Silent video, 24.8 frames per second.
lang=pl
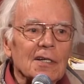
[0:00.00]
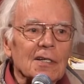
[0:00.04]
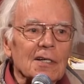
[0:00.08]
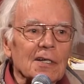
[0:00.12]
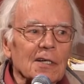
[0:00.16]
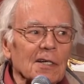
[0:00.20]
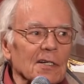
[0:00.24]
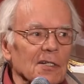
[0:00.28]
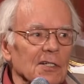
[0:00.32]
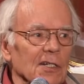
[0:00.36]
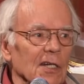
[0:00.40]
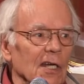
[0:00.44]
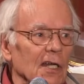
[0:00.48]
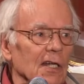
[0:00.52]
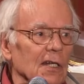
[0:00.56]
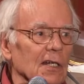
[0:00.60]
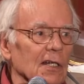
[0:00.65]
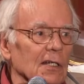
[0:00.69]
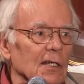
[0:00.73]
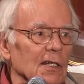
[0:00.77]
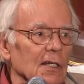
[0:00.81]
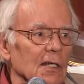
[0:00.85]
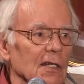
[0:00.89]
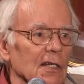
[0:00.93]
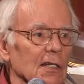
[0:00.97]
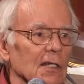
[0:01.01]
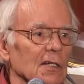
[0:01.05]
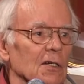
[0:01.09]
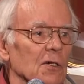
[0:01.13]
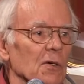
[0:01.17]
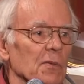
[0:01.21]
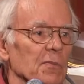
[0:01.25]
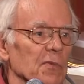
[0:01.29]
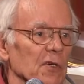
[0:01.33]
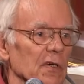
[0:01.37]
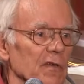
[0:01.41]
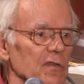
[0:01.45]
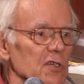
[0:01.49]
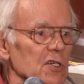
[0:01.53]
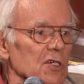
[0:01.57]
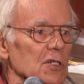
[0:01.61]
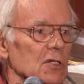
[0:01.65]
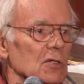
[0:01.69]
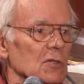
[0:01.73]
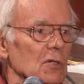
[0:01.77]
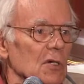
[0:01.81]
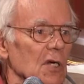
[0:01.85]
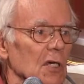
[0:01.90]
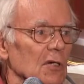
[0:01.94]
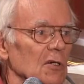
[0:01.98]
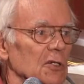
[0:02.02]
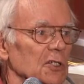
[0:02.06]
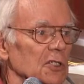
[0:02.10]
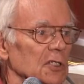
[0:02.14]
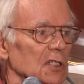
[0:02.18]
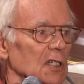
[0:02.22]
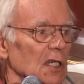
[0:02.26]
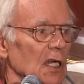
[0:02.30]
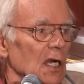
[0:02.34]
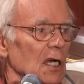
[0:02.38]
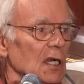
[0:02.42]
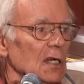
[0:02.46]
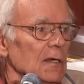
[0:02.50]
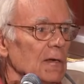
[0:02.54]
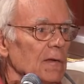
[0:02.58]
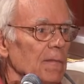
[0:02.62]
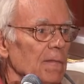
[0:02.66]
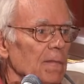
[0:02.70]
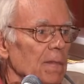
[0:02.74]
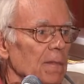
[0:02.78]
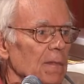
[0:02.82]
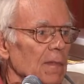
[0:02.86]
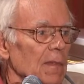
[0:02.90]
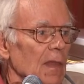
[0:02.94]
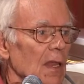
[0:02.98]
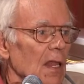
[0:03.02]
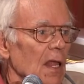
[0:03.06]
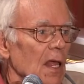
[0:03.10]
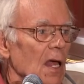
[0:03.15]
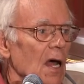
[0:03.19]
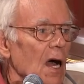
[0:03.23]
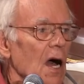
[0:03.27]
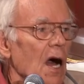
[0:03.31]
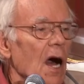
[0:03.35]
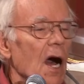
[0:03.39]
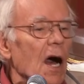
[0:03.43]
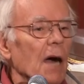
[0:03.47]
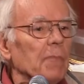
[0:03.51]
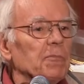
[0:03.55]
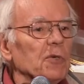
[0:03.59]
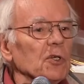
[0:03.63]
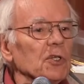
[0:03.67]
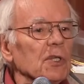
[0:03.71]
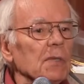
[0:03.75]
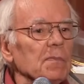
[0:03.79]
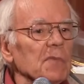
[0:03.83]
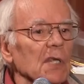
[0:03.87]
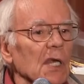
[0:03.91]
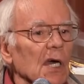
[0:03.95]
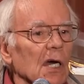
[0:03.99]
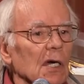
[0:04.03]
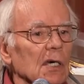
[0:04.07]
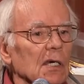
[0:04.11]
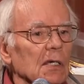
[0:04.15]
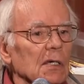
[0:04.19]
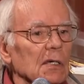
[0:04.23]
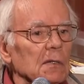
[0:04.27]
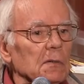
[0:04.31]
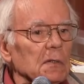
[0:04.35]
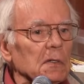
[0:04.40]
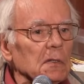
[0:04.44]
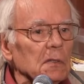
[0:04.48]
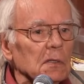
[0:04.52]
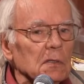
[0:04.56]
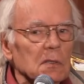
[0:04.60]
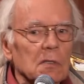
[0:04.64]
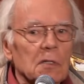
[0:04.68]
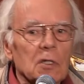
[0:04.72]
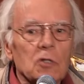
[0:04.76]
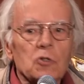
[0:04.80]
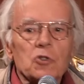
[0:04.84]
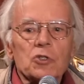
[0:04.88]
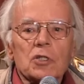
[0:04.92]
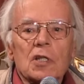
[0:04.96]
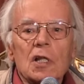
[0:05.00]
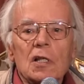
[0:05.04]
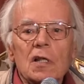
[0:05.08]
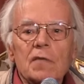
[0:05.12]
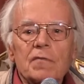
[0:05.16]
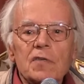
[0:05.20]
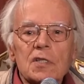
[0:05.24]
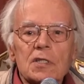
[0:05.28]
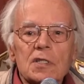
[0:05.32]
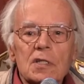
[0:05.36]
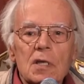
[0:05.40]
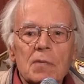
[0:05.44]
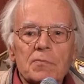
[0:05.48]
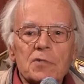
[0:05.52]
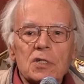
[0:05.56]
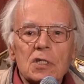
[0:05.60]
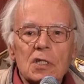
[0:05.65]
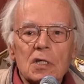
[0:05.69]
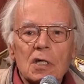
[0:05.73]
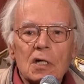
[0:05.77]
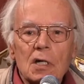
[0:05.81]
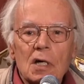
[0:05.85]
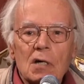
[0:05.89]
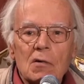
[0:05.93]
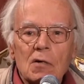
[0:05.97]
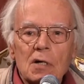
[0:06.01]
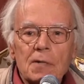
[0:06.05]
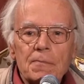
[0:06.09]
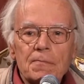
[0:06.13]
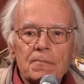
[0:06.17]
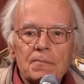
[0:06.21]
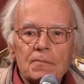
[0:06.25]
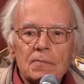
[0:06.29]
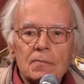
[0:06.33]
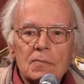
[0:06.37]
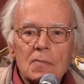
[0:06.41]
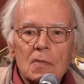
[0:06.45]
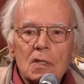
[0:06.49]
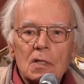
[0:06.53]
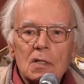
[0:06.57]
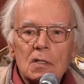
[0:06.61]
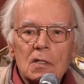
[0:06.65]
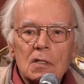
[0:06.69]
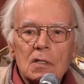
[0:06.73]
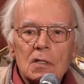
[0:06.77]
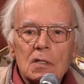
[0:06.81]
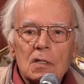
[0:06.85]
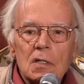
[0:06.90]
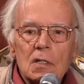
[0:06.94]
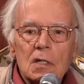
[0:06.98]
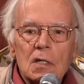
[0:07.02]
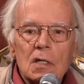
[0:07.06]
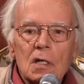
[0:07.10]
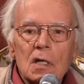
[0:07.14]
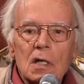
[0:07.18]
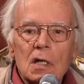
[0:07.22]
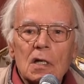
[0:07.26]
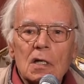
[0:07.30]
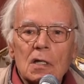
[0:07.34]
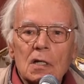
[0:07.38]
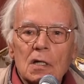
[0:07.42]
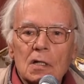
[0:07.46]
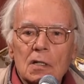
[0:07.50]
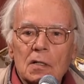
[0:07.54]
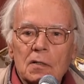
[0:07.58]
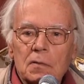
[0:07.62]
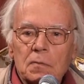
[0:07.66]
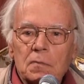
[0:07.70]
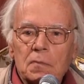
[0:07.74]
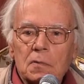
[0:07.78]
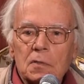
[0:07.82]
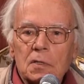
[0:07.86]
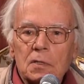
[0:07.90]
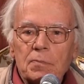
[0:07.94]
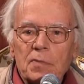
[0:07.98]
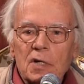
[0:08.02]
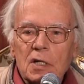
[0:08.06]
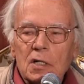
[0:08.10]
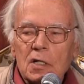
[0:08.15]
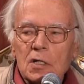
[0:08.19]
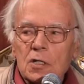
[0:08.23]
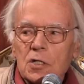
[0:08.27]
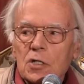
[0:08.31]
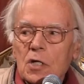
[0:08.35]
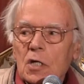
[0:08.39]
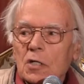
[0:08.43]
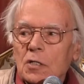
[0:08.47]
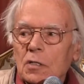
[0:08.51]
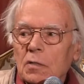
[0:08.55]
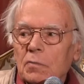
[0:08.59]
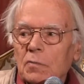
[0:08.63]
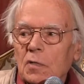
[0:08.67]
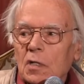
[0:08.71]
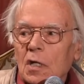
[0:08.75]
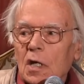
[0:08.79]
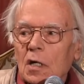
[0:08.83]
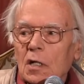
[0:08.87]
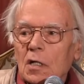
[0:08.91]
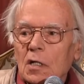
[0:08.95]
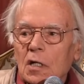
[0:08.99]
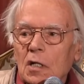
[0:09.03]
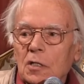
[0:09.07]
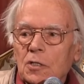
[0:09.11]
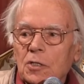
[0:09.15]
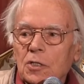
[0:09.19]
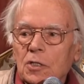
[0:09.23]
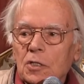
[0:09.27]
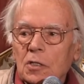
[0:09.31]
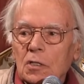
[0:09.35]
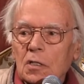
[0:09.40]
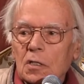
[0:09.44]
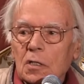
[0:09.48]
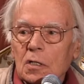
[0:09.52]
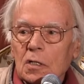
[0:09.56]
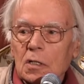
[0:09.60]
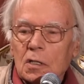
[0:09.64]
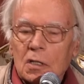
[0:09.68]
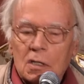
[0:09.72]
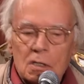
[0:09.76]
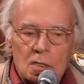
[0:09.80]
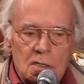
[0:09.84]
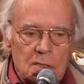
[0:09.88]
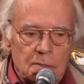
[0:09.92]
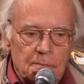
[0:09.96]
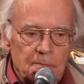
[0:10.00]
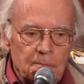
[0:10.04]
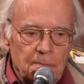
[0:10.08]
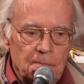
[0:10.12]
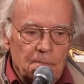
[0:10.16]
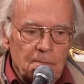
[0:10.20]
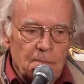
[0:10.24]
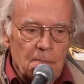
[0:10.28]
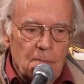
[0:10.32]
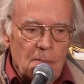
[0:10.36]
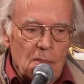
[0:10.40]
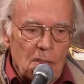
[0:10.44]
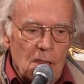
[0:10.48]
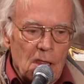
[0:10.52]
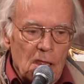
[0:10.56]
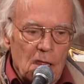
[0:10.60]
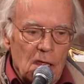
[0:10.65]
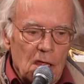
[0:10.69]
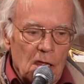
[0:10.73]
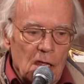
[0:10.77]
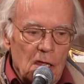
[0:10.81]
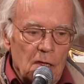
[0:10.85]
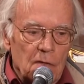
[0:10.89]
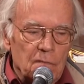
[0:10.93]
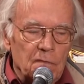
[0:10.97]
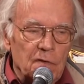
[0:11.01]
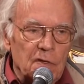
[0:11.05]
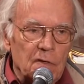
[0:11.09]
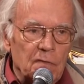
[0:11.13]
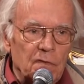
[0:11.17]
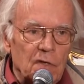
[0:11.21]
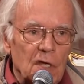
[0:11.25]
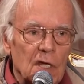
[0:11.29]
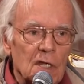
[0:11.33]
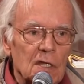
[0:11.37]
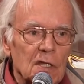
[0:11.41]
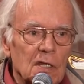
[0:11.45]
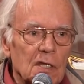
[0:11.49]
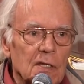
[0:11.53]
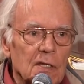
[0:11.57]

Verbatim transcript: że Gombrowicz któregoś dnia, a po tym jak e, już telewizja przyjechała e, z Paryża, żeby nagrać e, ten wywiad,